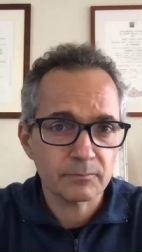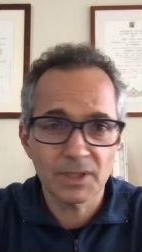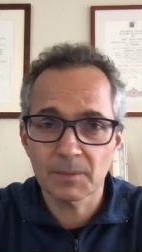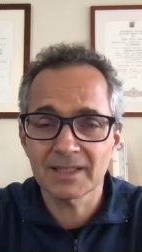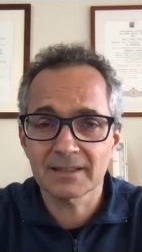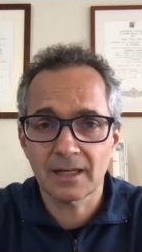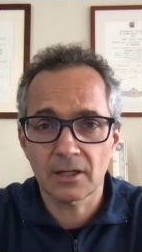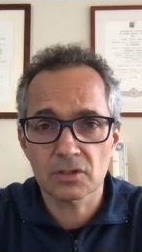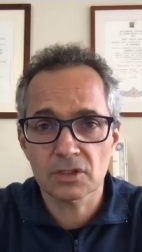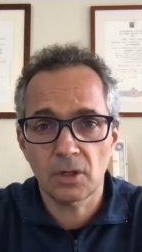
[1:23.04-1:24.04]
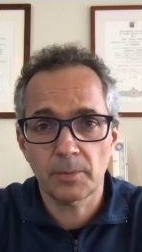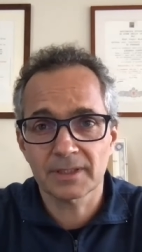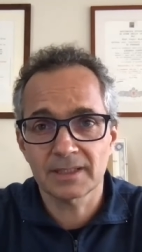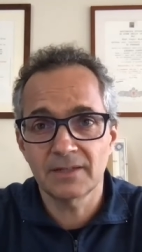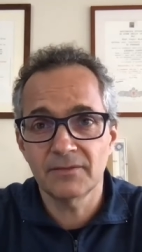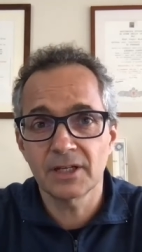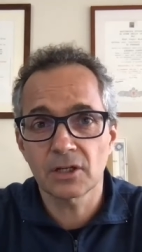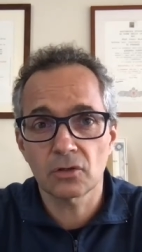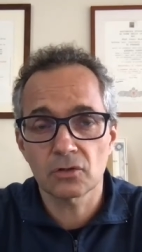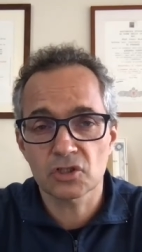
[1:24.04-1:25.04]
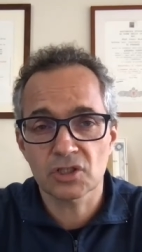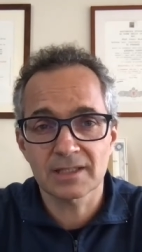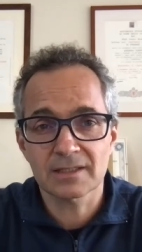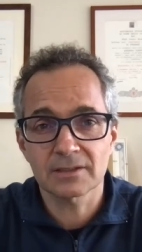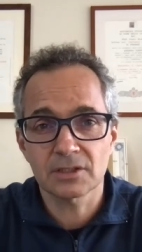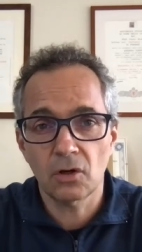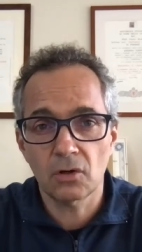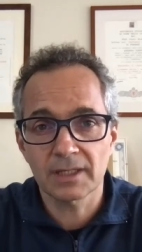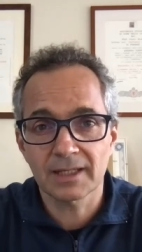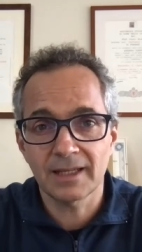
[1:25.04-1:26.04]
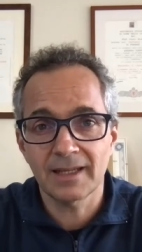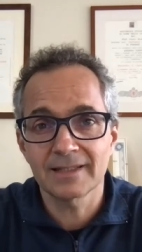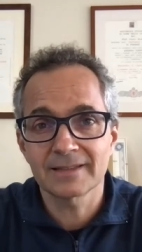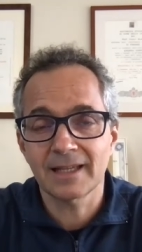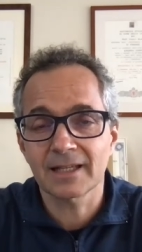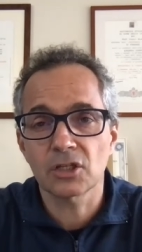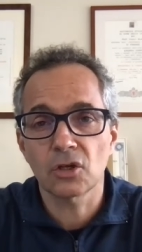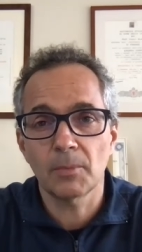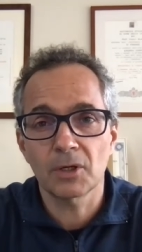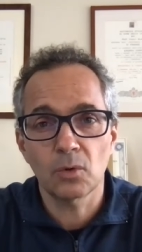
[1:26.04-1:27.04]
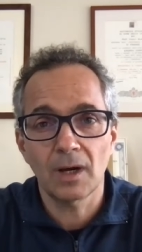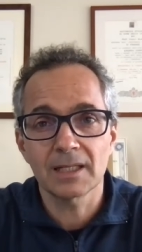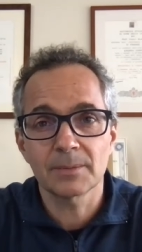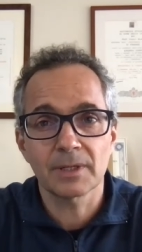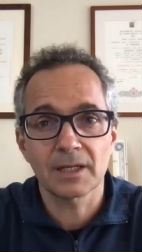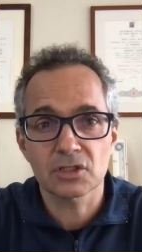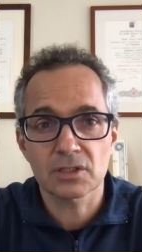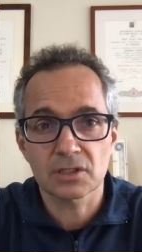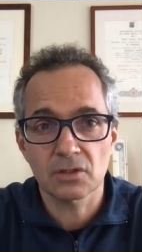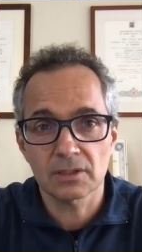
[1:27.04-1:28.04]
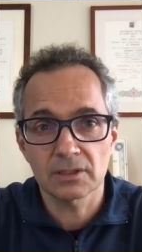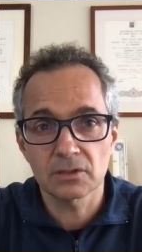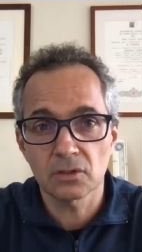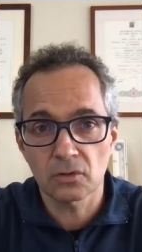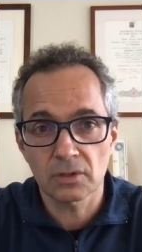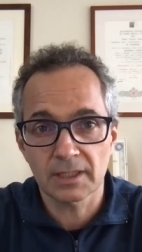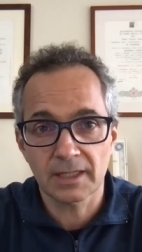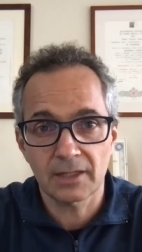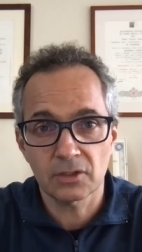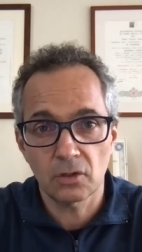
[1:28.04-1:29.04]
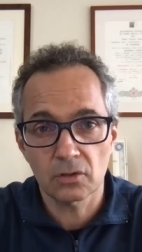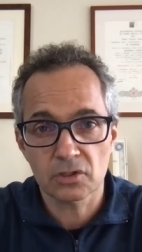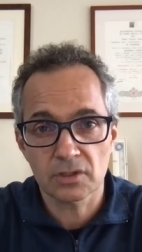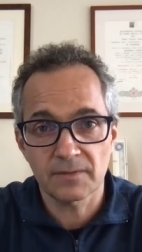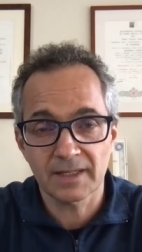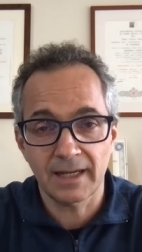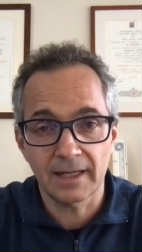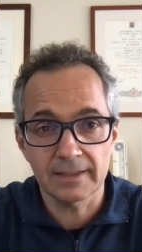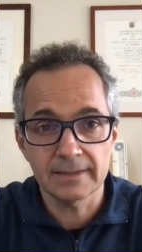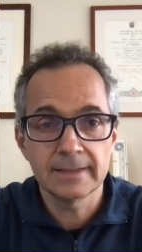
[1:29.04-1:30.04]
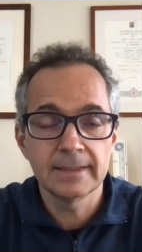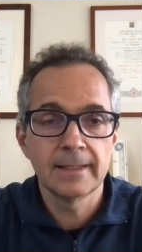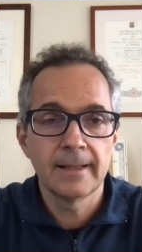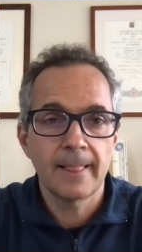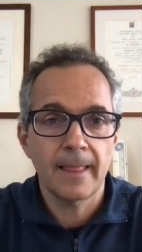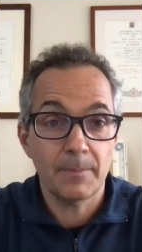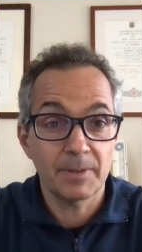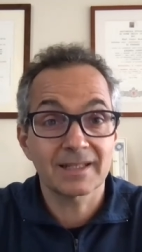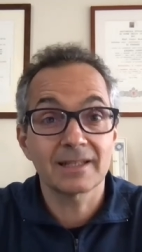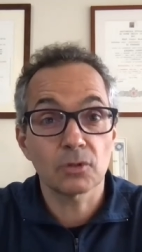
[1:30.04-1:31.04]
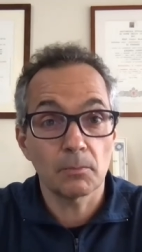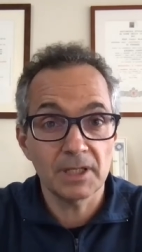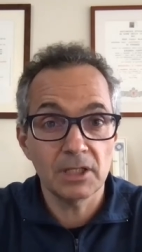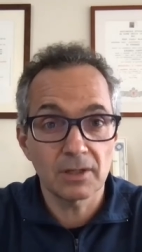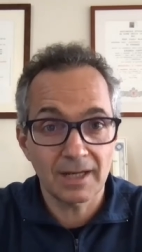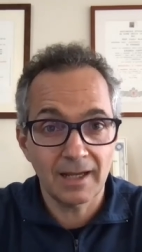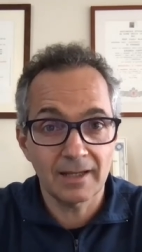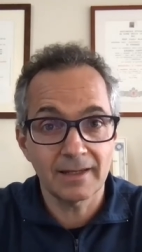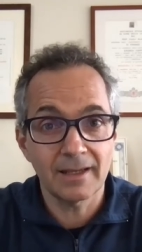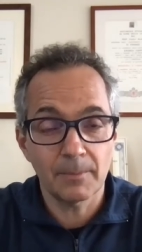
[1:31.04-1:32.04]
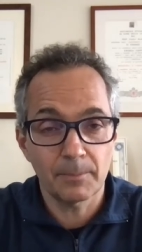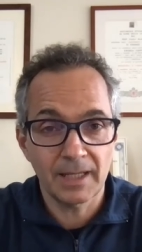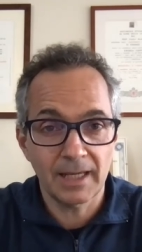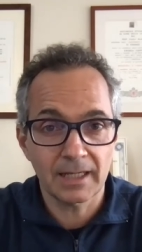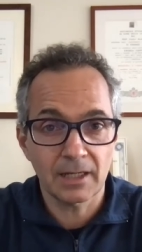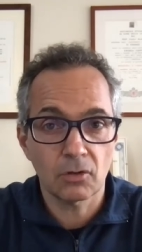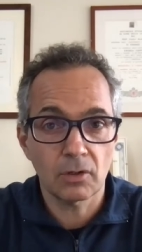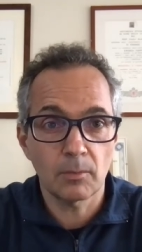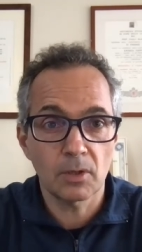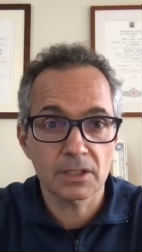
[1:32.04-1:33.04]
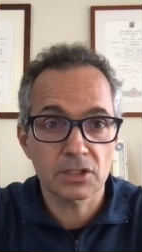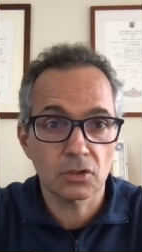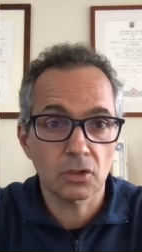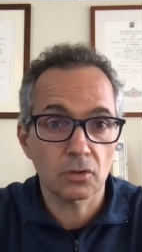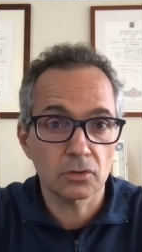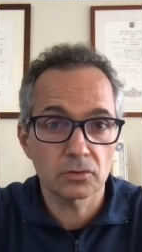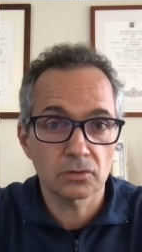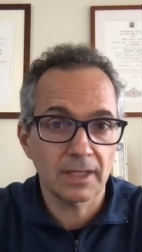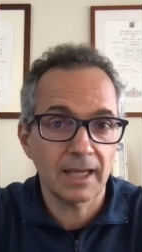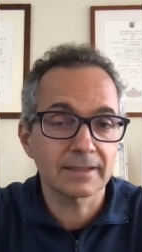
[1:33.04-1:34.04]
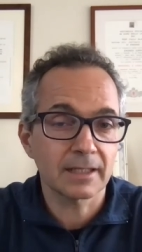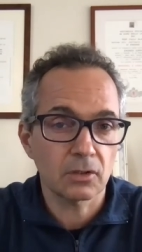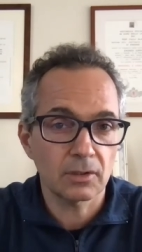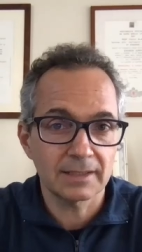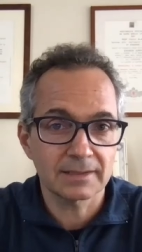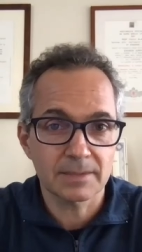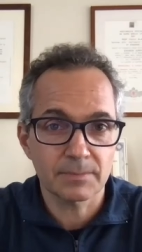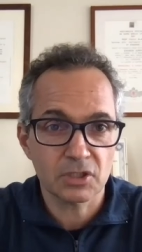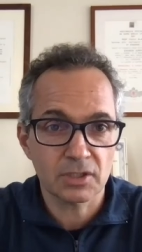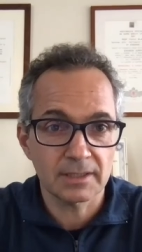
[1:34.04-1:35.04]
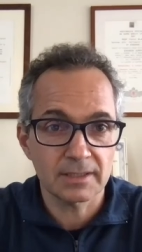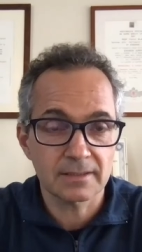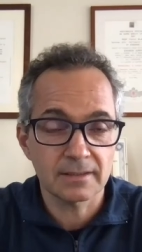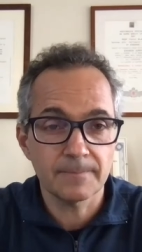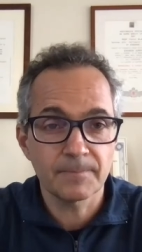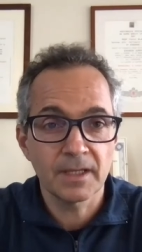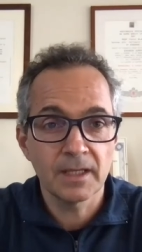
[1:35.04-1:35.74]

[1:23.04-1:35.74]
permettere all'osteopata di avere conoscenze teoriche e tecnico-manuali per la gestione del dolore cranio-oro-cervicale, e pertanto migliorare e ampliare la collaborazione con l'odontoiatra e con altri specialisti,